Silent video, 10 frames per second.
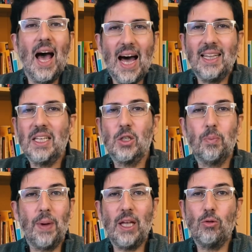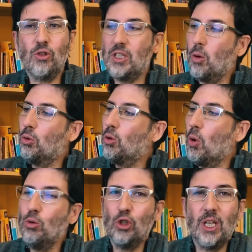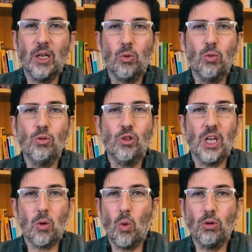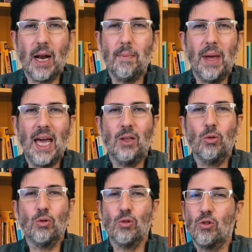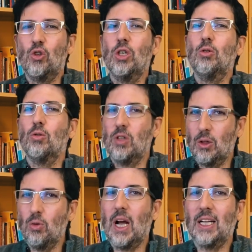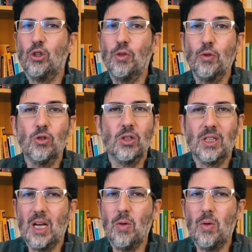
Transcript: A despeito de seu tom de denúncia contra métodos ditos educativos tão